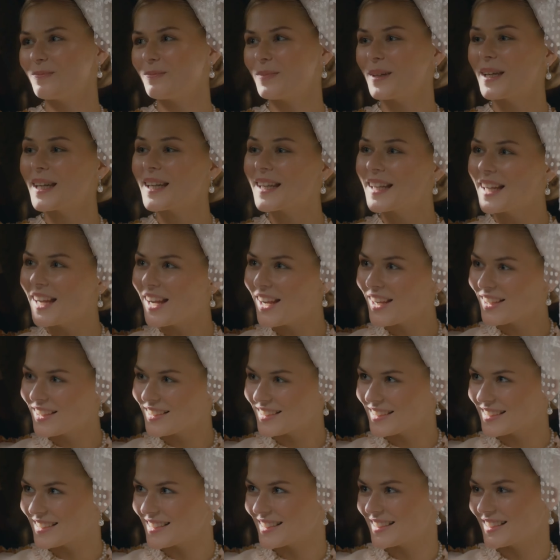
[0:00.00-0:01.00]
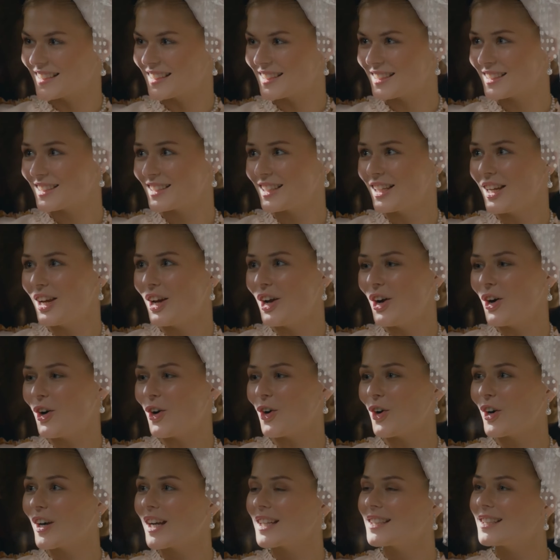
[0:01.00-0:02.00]
Pek haklısınız. O
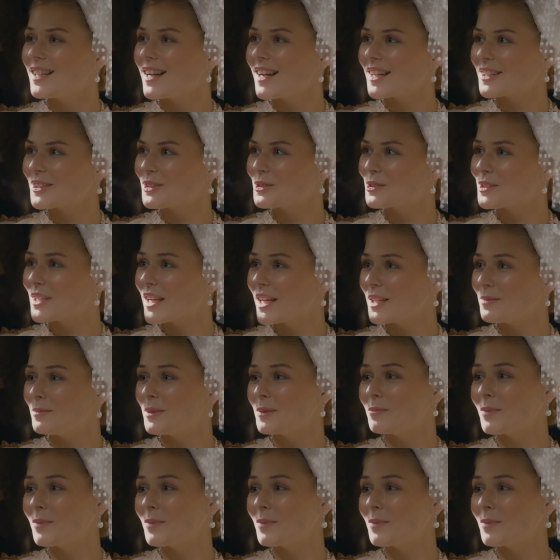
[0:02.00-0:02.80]
kadar güzel bir